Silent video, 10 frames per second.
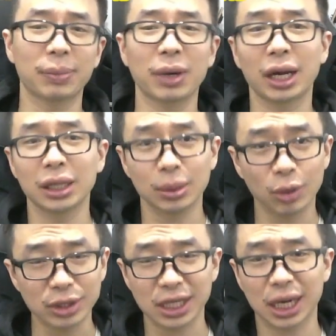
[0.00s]
apakah adanya
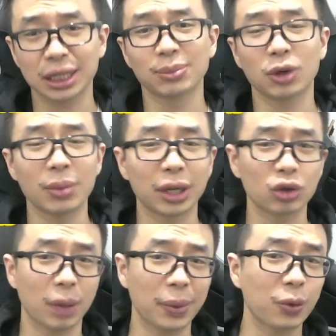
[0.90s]
mau istirahatin Pogba
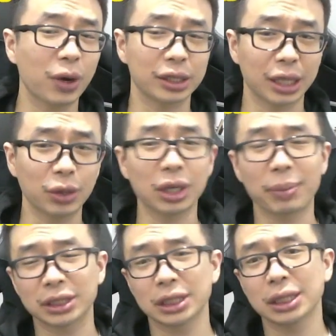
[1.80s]
atau apa gue nggak tahu
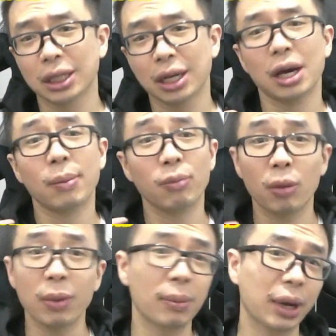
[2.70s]
yang pasti
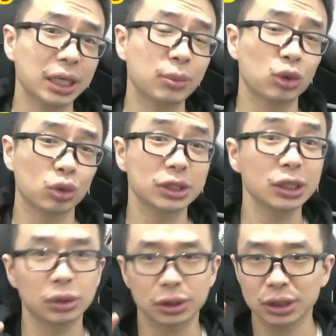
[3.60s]
Pogba mainnya menurut gue
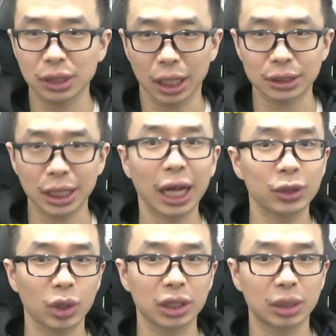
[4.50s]
sih ya salah
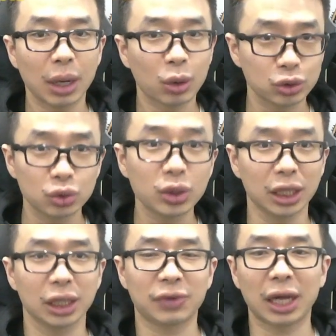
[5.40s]
satu yang terbagus
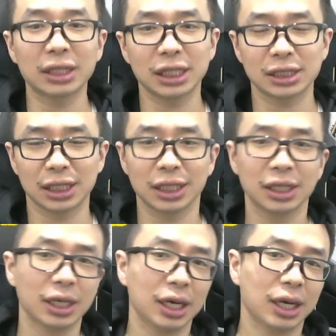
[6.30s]
juga di Prancis ya
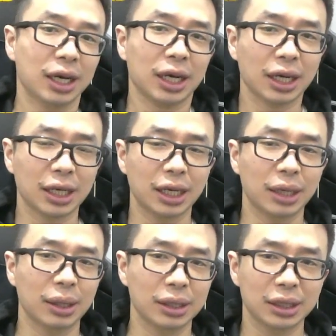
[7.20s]

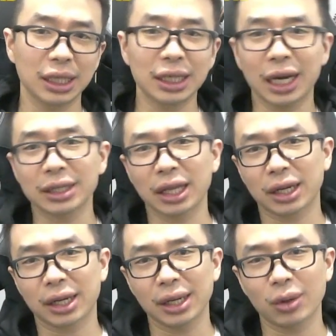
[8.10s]
Uh, tiga
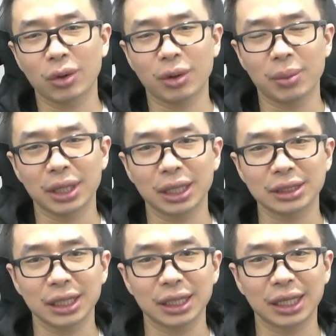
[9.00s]
attacker yang kok gue bilang
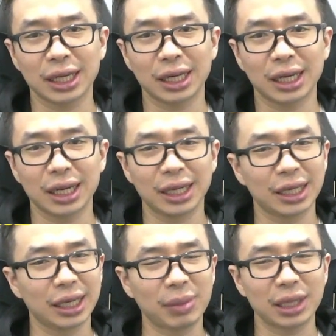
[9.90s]
sih nggak nggak
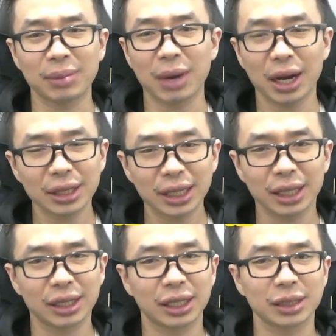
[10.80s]
gimana banget
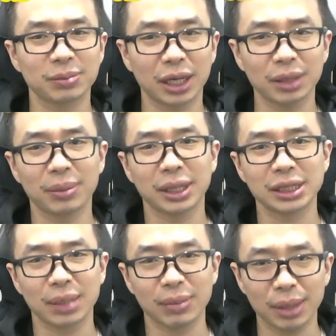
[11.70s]
ya Griezmann,
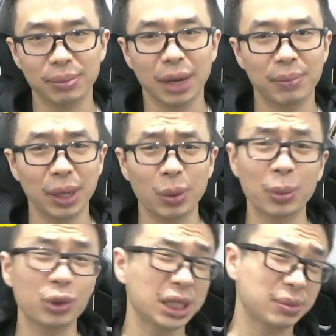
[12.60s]
Benzema, Mbappe
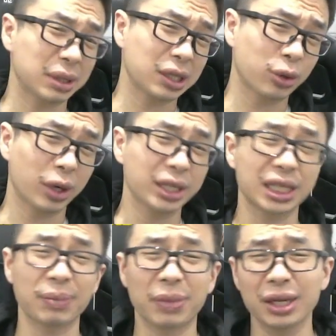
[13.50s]
walaupun Griezmann ngegolin
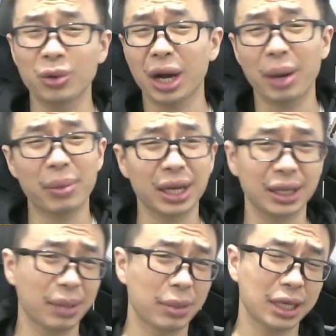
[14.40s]
tetap aja gue nggak
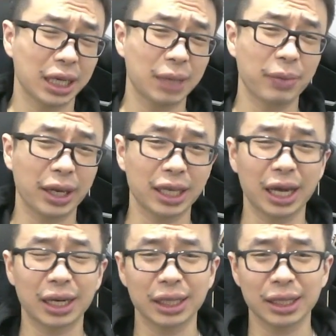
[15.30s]
melihat dia banyak impactnya
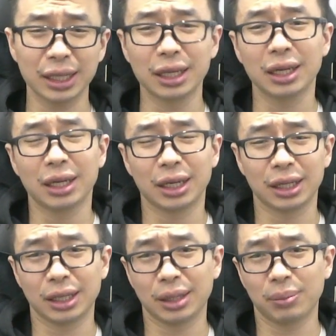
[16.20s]
hari ini
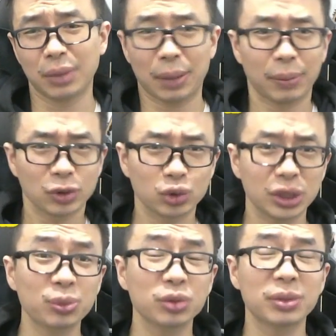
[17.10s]
um, ya
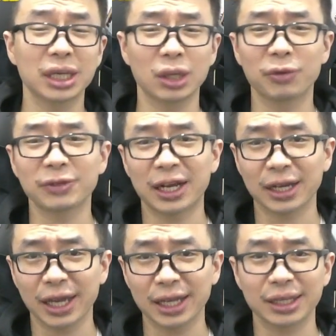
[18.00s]
shooting pun banyak yang off
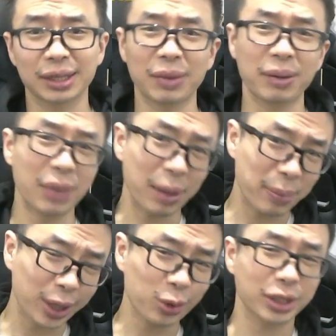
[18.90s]
target
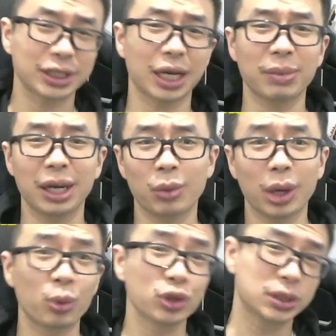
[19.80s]
Mbappe juga sama
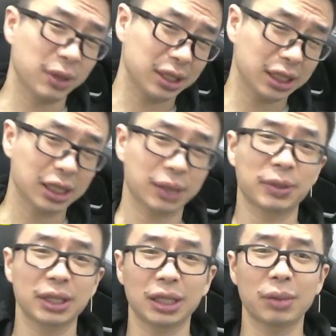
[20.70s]
walaupun speednya
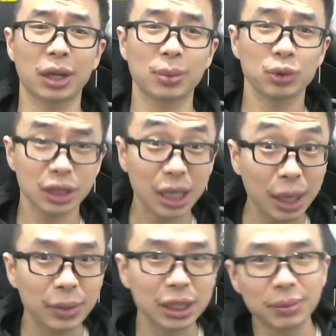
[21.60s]
cepat ya walaupun
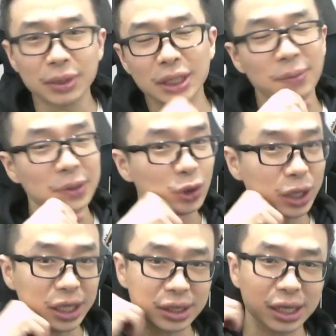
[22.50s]
dia benar-benar
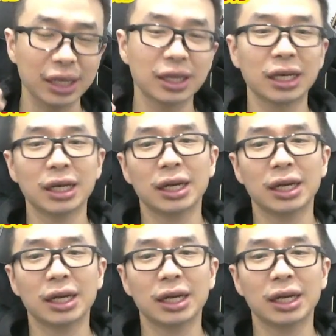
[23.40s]
menyulitkan